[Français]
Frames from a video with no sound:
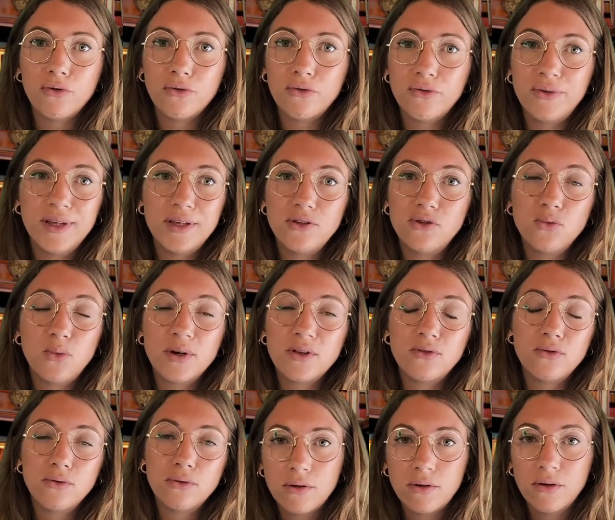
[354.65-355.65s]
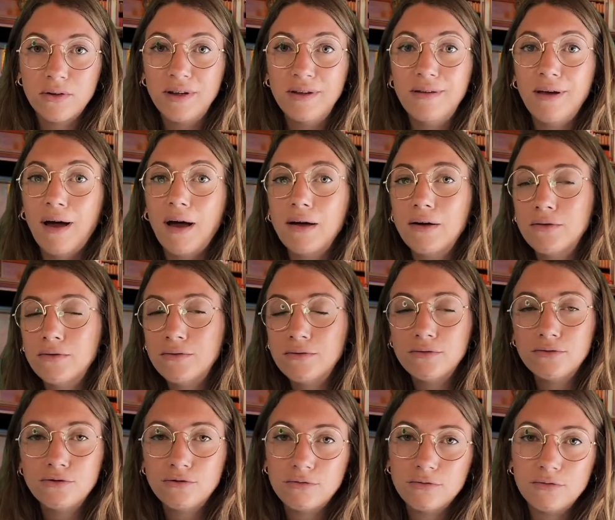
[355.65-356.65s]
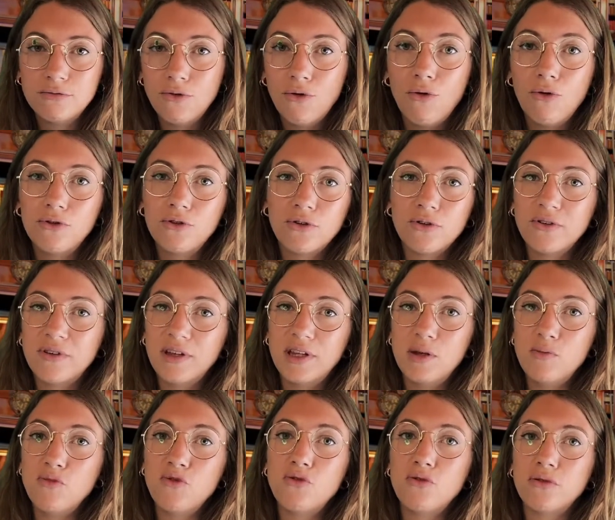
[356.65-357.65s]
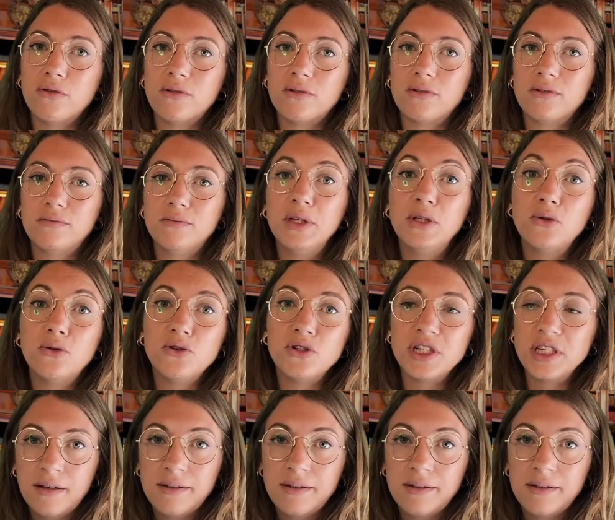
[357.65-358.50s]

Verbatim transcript: des oiseaux que des dragons ou autres animaux mythologiques.